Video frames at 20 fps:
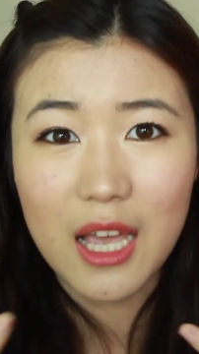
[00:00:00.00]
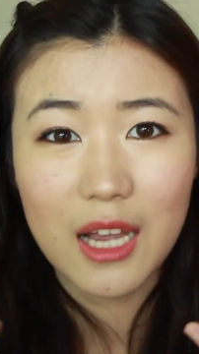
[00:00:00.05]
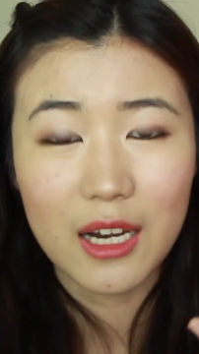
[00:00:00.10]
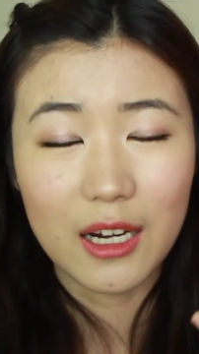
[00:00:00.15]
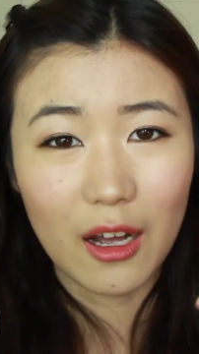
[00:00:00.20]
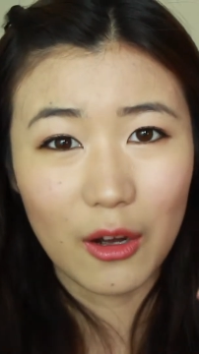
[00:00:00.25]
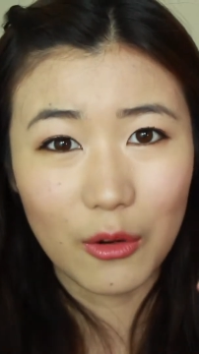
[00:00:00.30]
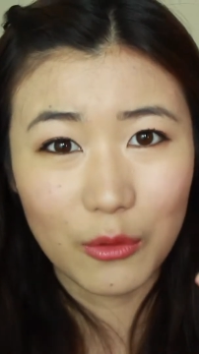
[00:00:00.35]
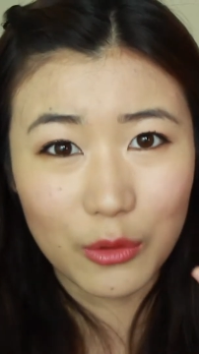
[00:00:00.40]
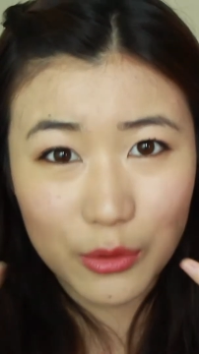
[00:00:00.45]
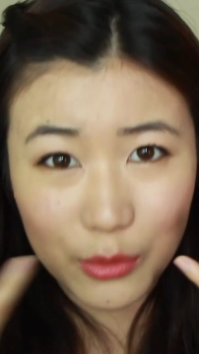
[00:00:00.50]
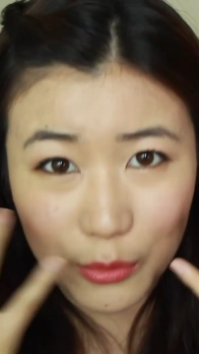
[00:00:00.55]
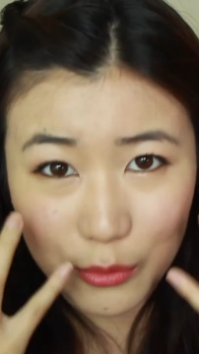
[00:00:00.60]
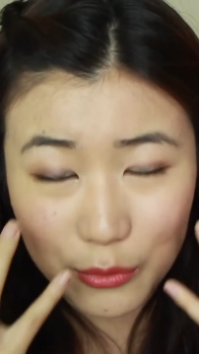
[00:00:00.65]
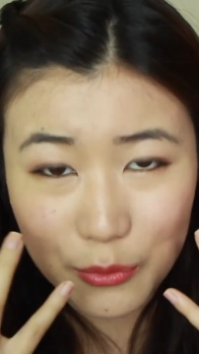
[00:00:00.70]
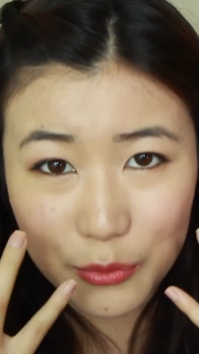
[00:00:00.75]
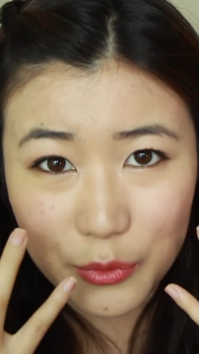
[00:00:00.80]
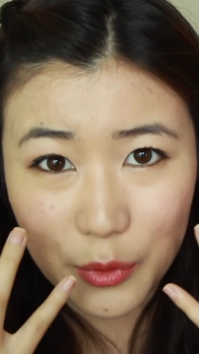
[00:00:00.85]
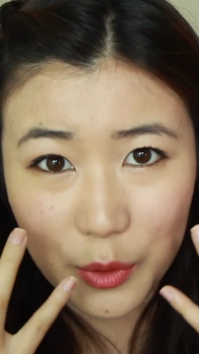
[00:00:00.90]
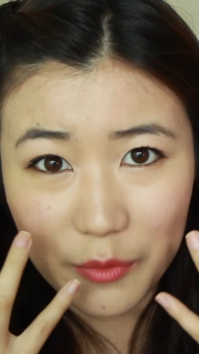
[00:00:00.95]
然后锁
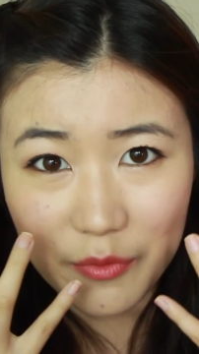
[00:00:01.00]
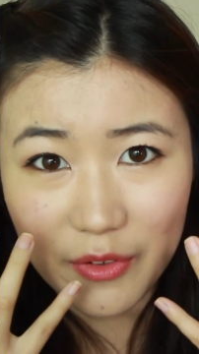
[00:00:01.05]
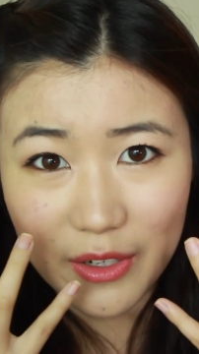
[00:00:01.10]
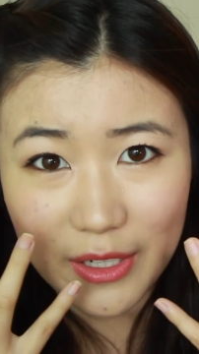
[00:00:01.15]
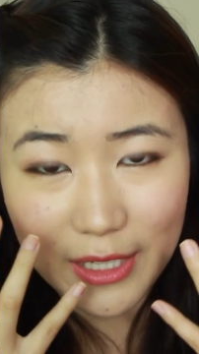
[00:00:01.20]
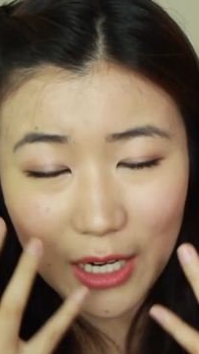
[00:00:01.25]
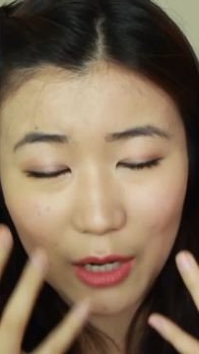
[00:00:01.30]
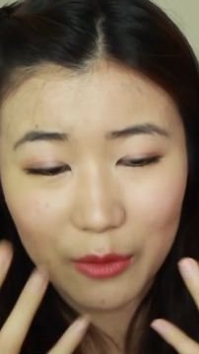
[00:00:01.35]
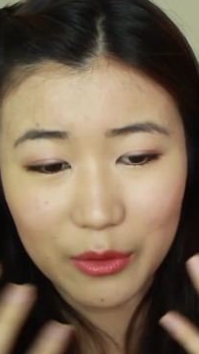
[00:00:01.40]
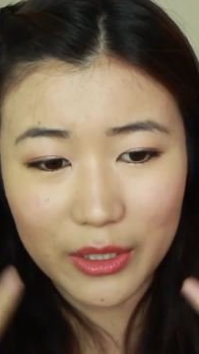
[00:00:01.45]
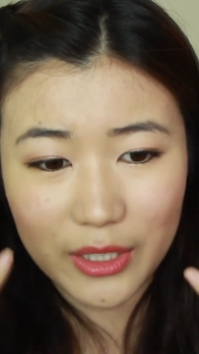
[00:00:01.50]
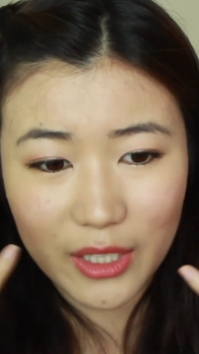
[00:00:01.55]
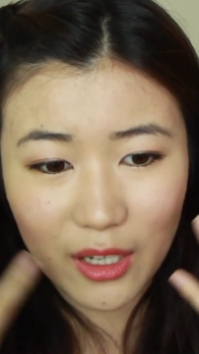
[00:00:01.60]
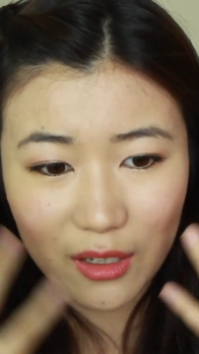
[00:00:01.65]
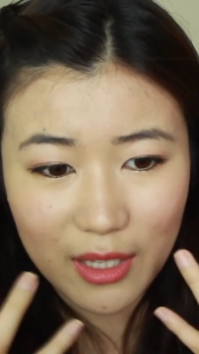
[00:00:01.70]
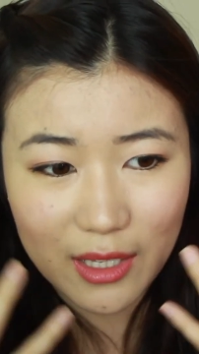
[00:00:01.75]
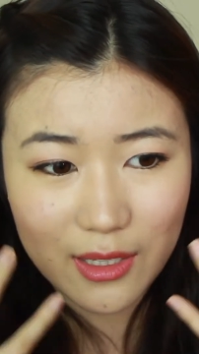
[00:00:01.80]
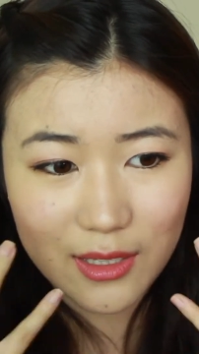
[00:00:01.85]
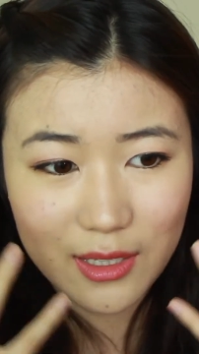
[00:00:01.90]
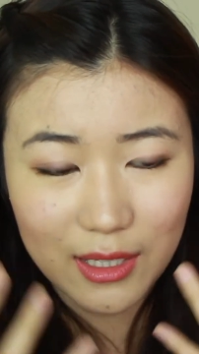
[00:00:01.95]
住水分，然后你第二
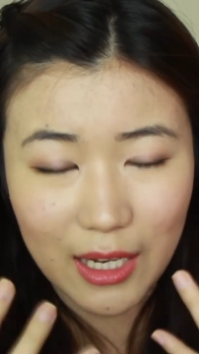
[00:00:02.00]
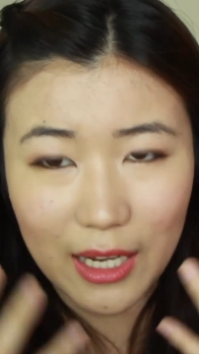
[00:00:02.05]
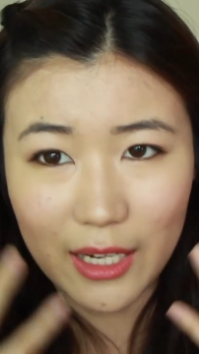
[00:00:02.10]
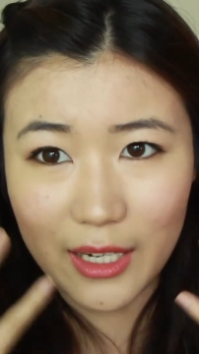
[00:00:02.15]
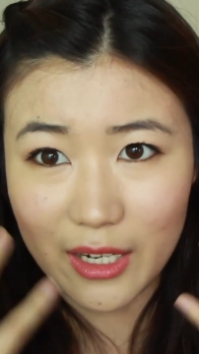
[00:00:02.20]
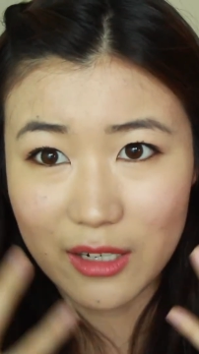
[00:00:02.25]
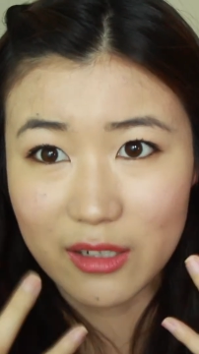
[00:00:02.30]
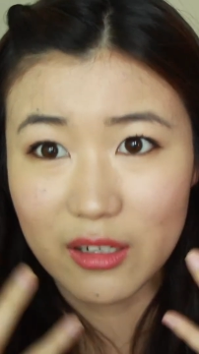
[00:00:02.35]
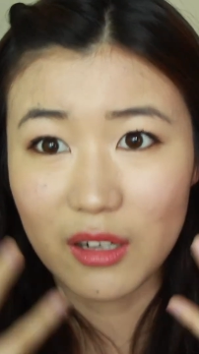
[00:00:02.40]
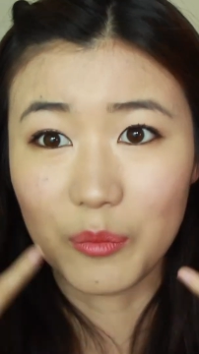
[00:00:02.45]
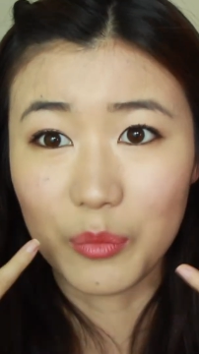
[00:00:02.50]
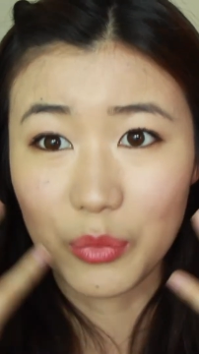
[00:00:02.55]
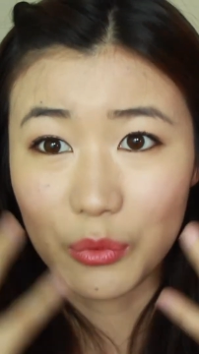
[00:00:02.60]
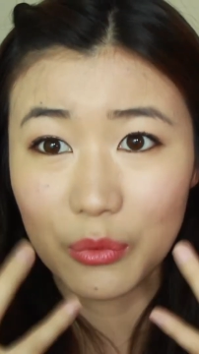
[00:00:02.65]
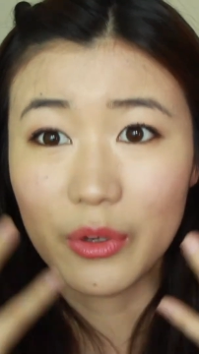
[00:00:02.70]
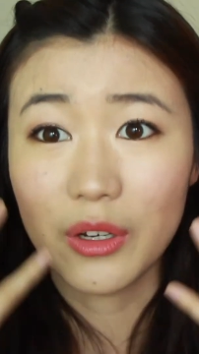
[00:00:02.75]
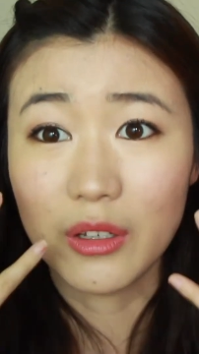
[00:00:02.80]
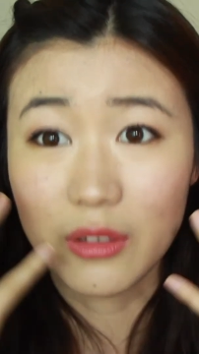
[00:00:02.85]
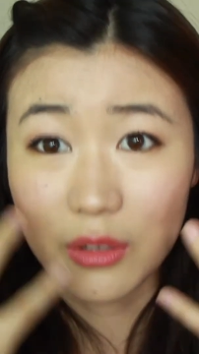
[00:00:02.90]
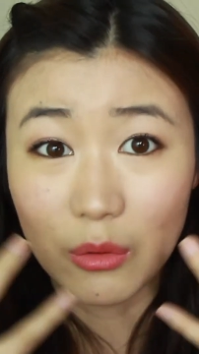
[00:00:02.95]
天起来脸上不
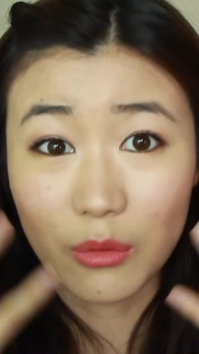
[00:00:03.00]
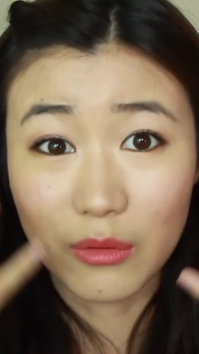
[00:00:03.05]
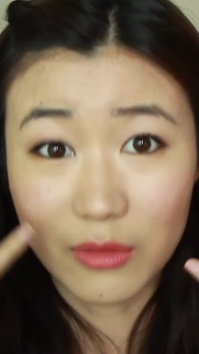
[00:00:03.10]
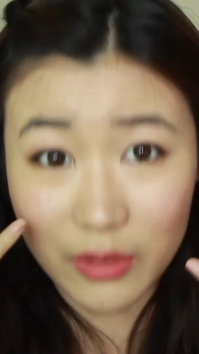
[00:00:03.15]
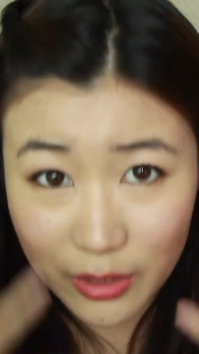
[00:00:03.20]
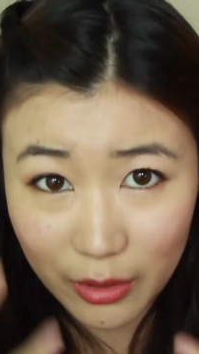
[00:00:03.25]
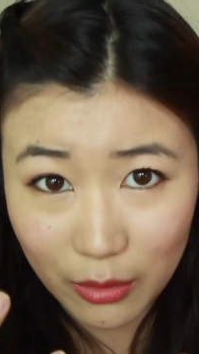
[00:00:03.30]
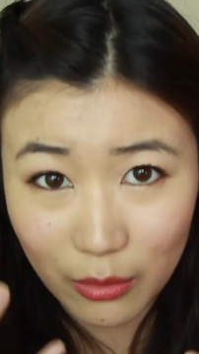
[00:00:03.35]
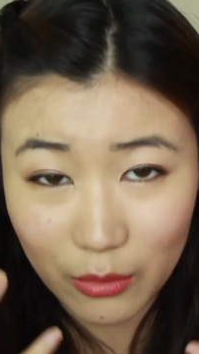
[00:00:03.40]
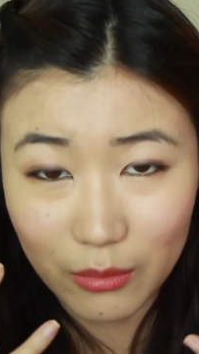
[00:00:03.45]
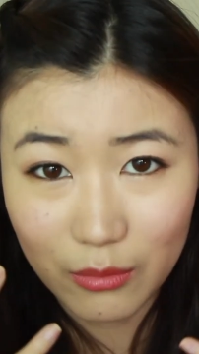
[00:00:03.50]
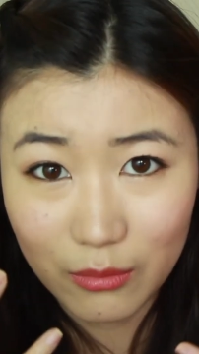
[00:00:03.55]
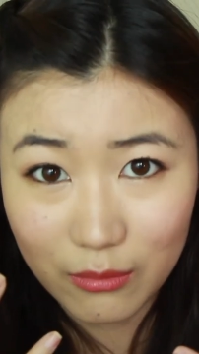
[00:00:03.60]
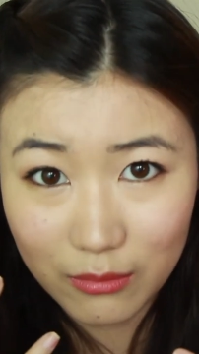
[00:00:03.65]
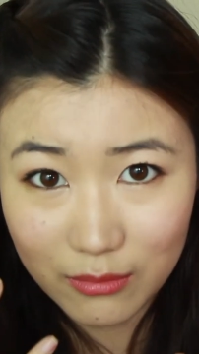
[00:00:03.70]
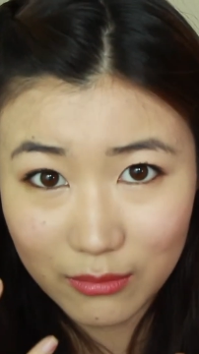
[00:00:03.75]
会有油，